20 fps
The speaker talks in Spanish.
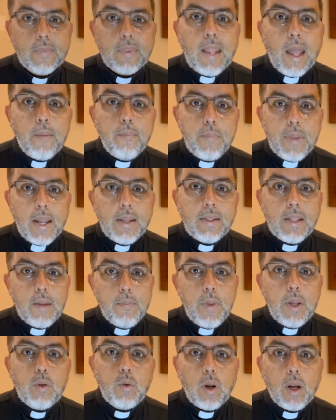También te
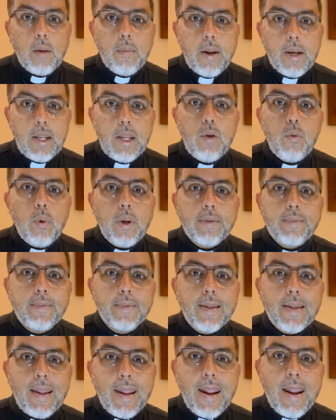invito a que averigües
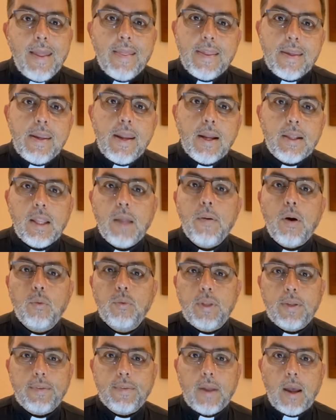qué día te
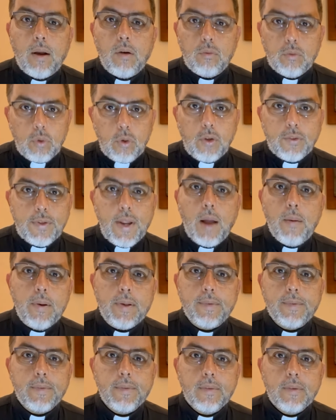bautizaron. Tú lo
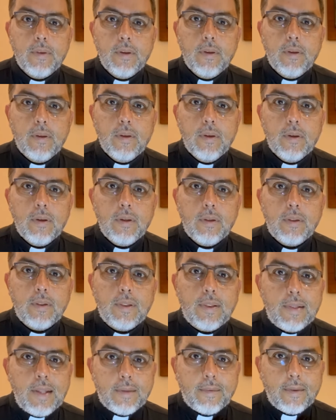sabes.
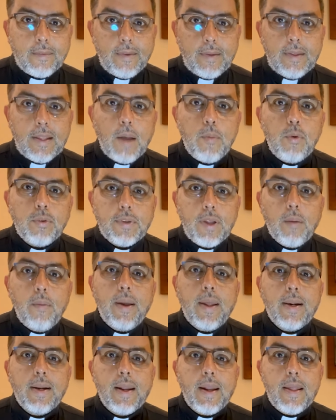Necesitamos
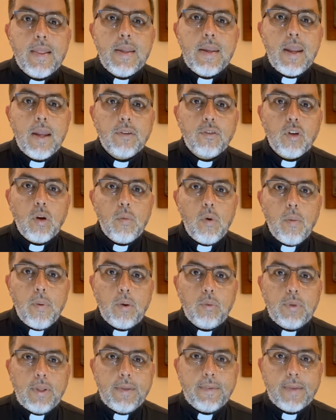saber qué día somos
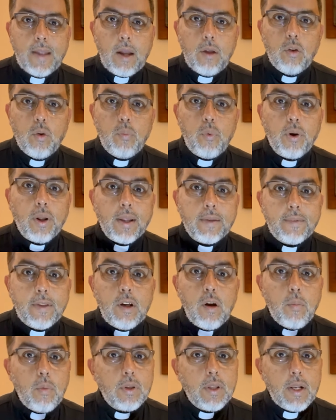bautizados, porque así
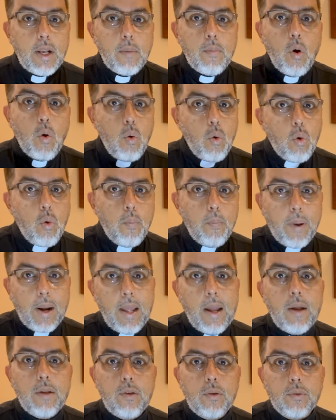como tenemos un
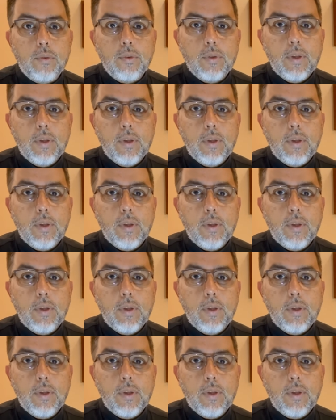cumpleaños,